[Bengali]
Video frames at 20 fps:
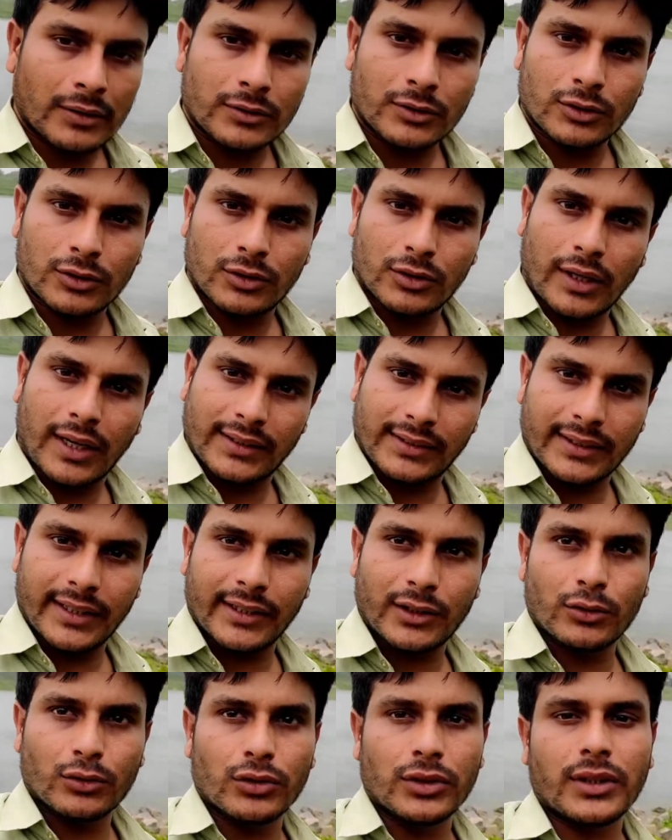তো আজকে
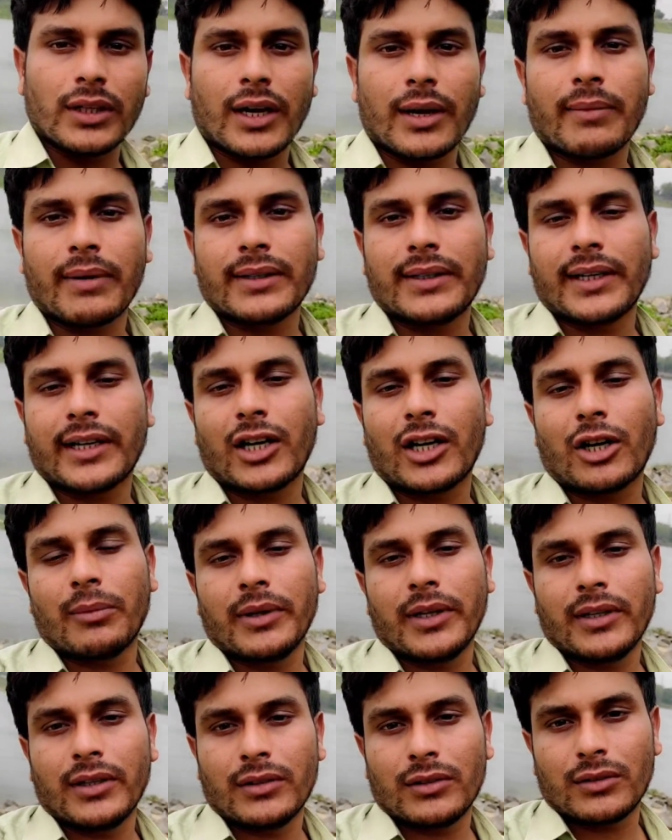এইটুকুই আবার দেখা হবে
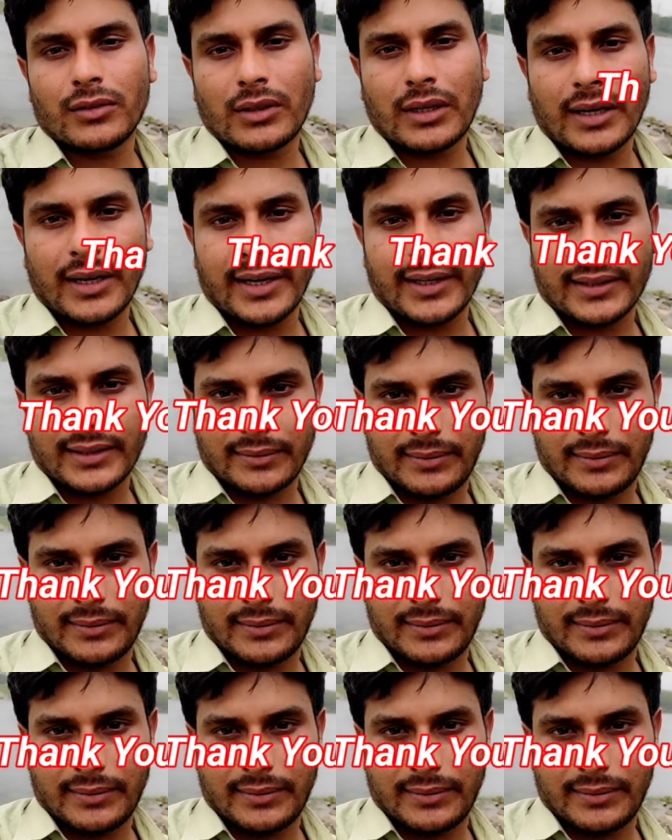আর একটা